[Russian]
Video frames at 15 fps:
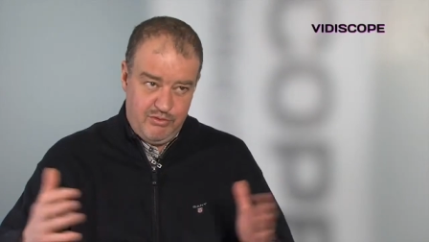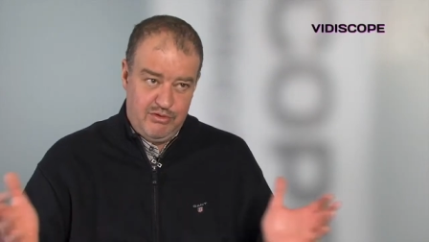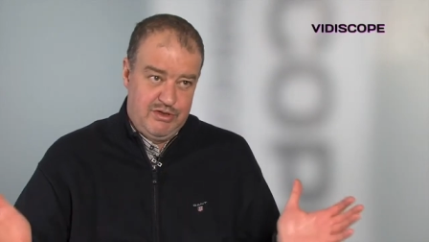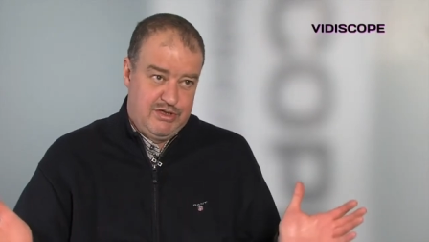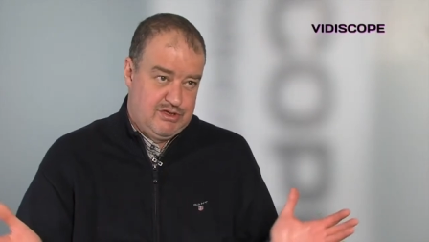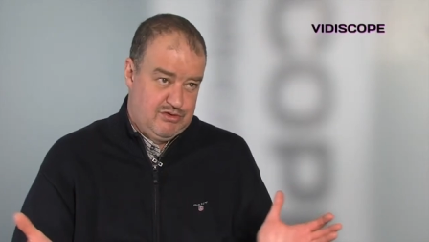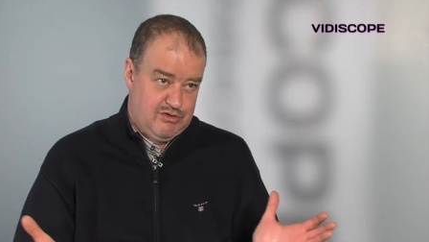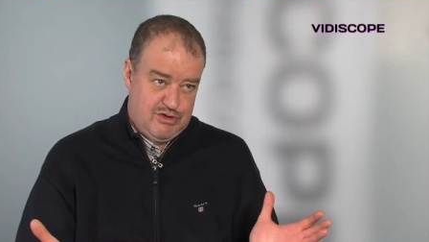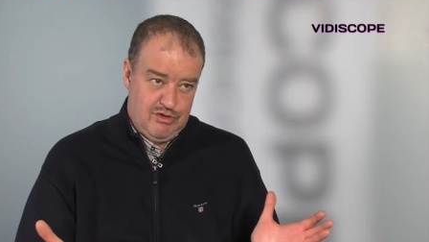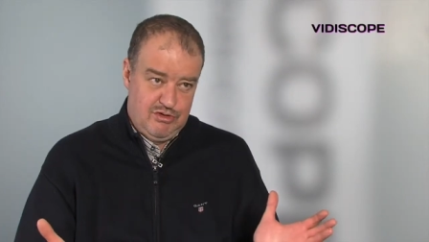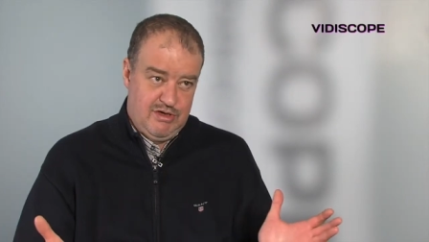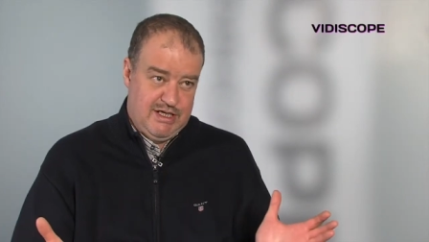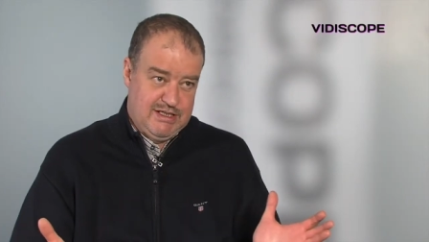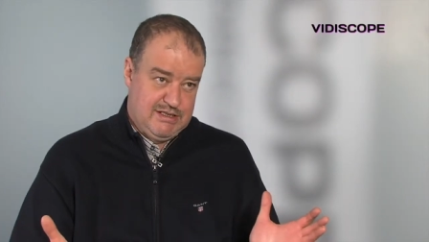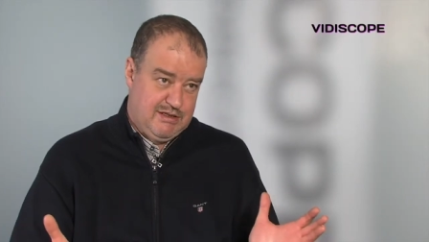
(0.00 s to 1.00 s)
полностью
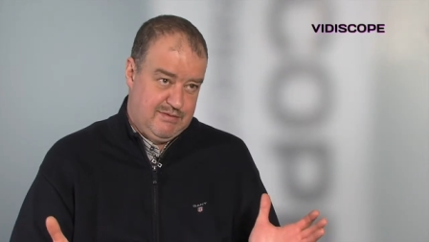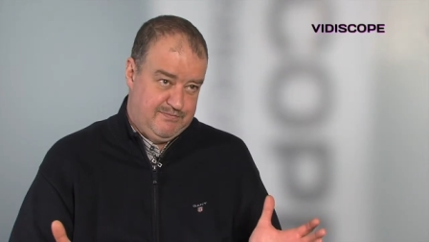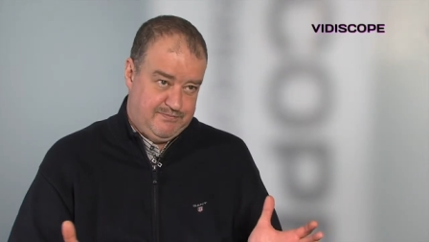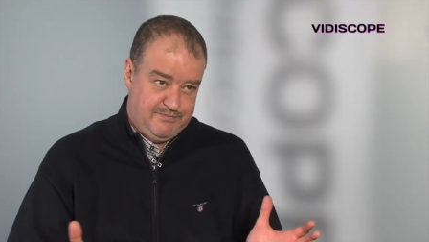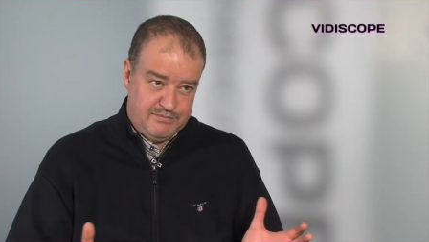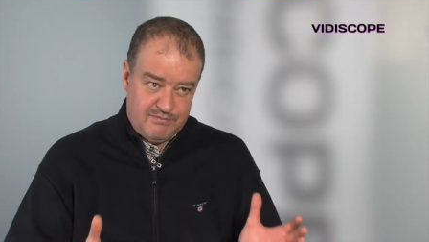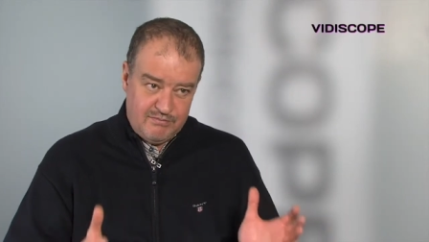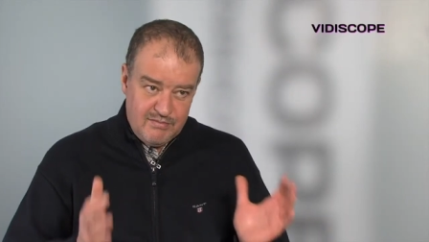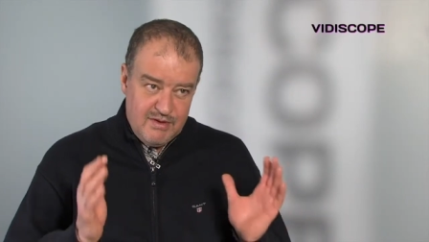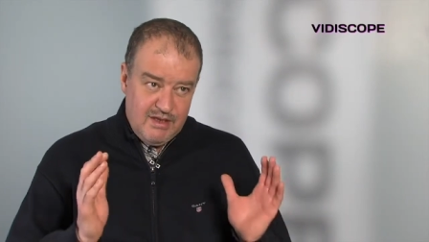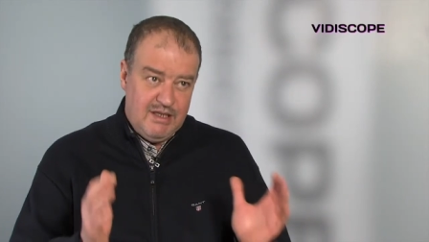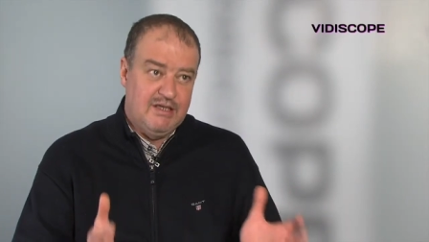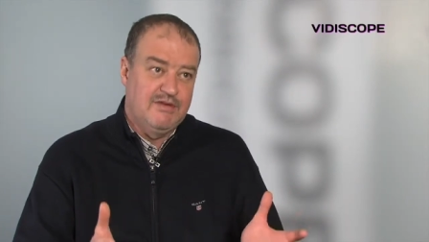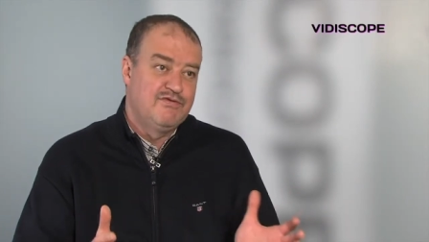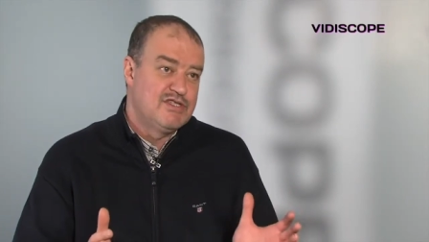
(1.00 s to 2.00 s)
ситуации,
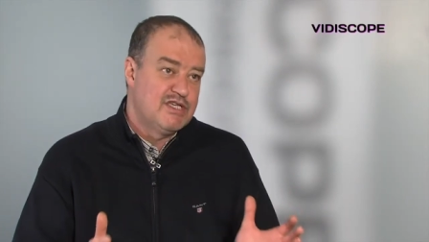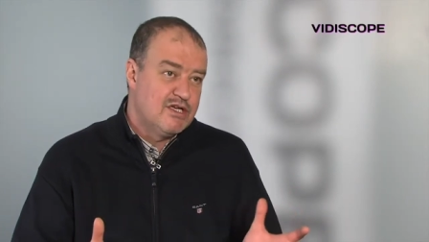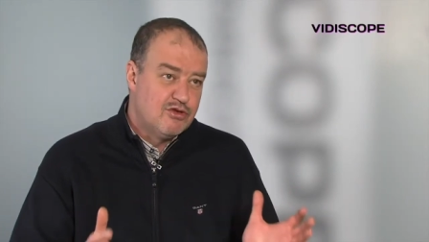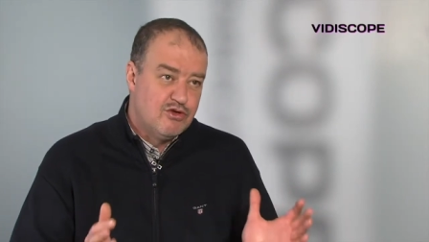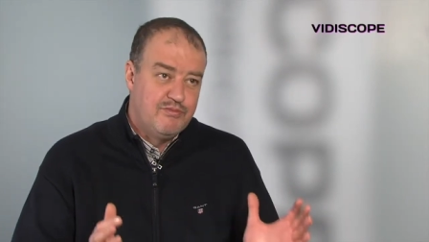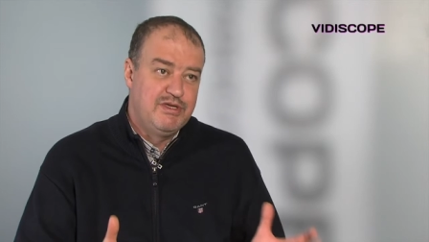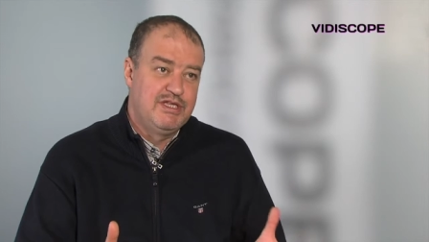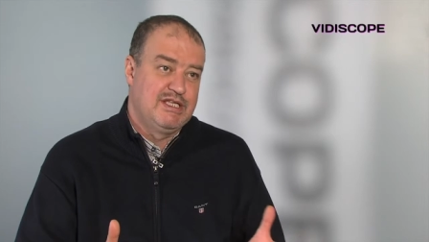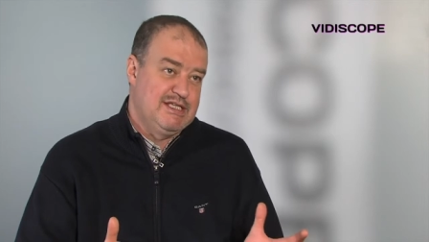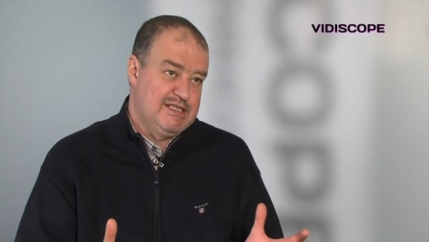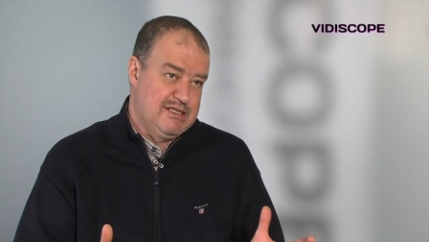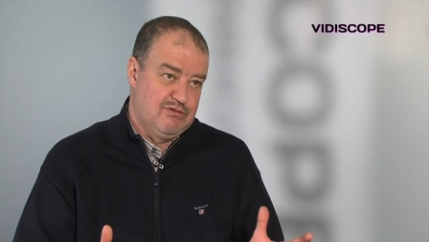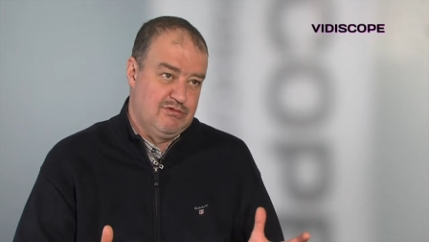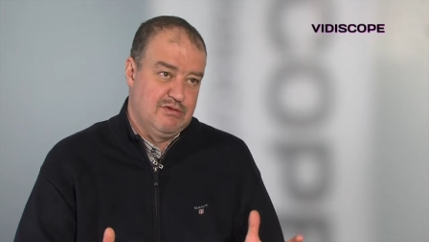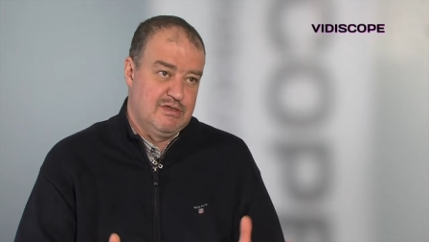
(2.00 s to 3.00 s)
всей глубины
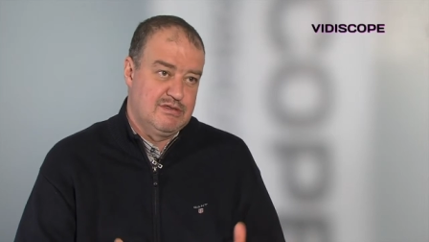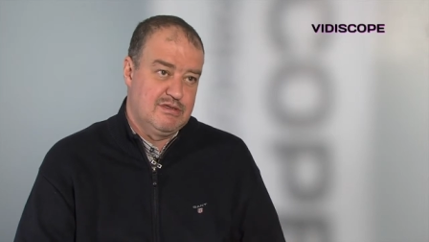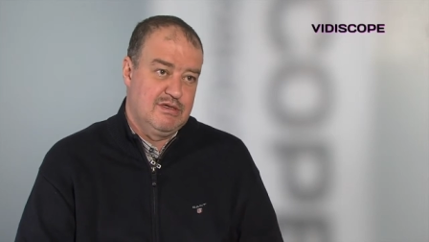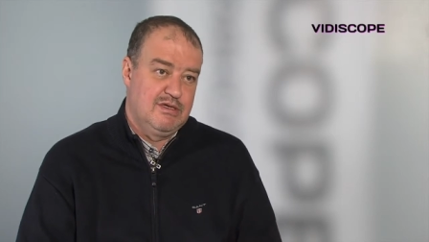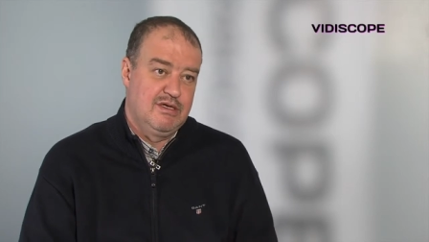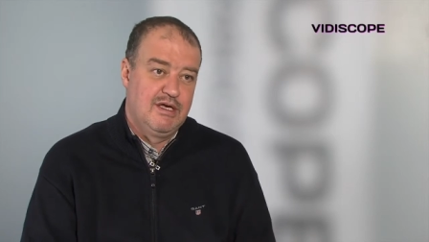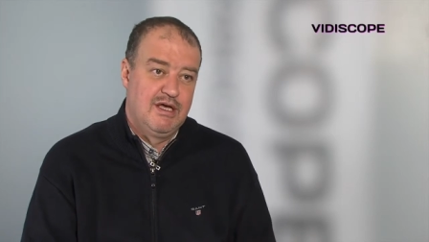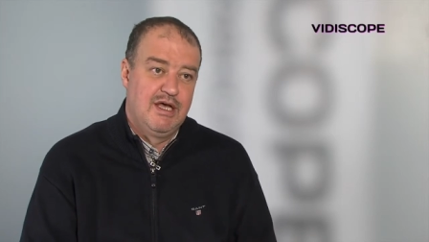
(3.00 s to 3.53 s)
ситуации,